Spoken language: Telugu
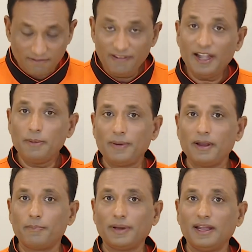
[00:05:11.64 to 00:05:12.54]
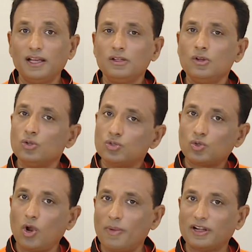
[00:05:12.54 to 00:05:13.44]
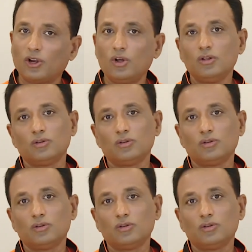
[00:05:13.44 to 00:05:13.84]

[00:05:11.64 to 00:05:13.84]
వేడి పెనం పైన స్లో మంటలో